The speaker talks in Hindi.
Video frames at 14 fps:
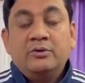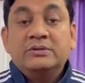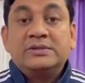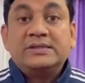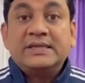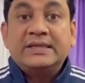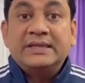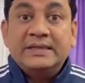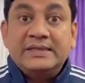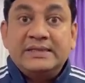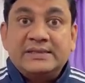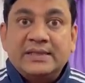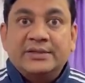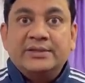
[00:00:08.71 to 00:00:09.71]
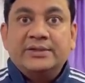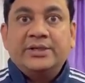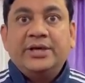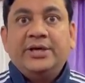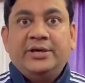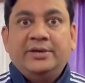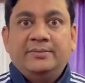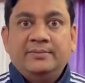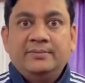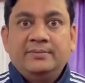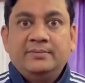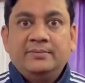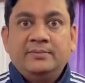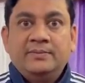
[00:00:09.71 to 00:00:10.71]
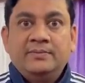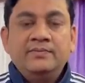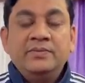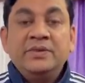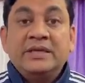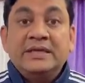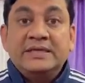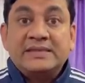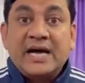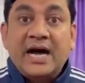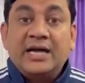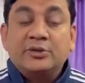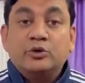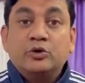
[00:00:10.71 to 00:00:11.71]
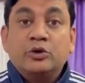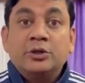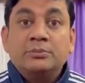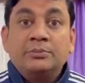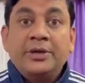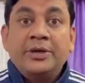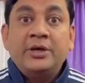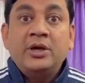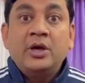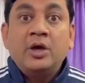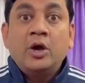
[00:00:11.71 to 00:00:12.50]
उससे निसंदेह इस आंदोलन में